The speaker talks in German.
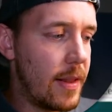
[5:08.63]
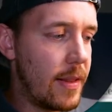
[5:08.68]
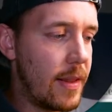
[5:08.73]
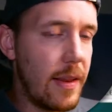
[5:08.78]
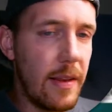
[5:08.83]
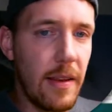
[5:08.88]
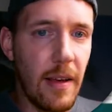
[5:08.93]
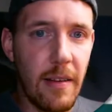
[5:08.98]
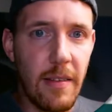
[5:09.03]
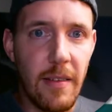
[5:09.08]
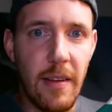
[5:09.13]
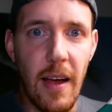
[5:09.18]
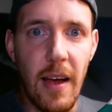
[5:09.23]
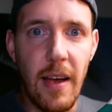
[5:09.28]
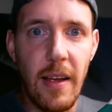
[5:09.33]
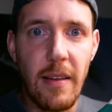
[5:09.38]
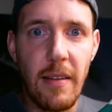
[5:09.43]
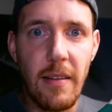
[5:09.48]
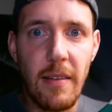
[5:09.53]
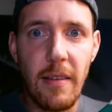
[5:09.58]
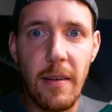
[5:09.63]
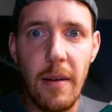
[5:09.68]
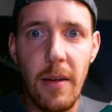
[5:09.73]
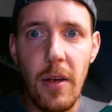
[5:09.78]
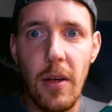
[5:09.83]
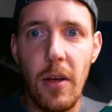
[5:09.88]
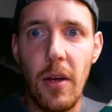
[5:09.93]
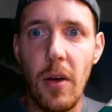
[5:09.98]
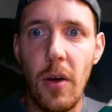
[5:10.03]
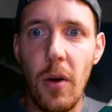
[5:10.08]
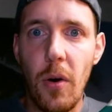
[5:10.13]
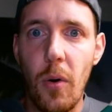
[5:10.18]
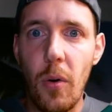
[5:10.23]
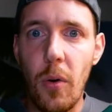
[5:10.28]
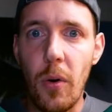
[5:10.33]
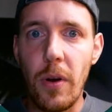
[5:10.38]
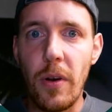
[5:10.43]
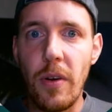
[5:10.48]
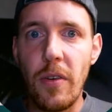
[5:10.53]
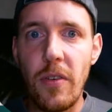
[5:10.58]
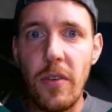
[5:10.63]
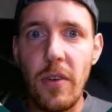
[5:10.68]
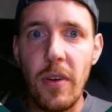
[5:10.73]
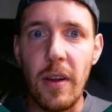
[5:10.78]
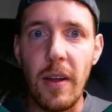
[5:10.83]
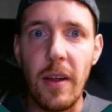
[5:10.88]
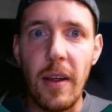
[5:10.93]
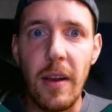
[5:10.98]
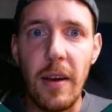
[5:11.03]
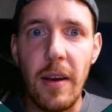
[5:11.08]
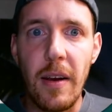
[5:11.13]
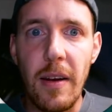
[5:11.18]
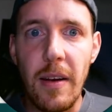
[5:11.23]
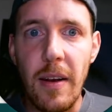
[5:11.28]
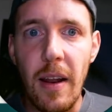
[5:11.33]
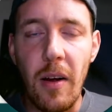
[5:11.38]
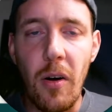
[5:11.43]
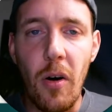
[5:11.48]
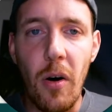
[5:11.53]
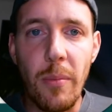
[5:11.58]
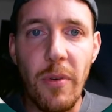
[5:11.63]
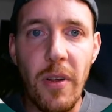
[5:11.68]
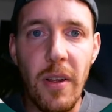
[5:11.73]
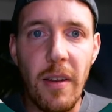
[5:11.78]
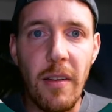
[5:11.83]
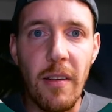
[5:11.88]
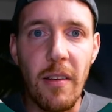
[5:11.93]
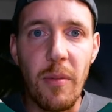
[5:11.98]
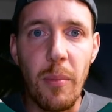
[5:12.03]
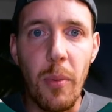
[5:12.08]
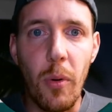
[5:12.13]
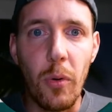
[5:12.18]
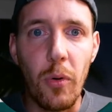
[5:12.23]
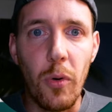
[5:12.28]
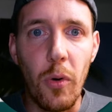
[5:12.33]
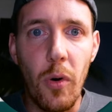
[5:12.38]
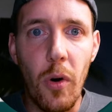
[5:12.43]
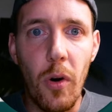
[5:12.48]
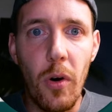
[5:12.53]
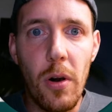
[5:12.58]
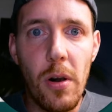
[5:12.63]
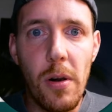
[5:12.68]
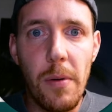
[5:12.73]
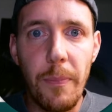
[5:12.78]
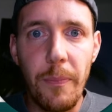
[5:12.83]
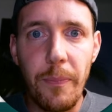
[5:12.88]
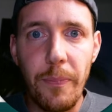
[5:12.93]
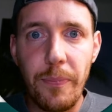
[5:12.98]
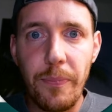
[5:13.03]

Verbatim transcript: die Taste 1 und äh, dann kommt hier dieses Protokoll.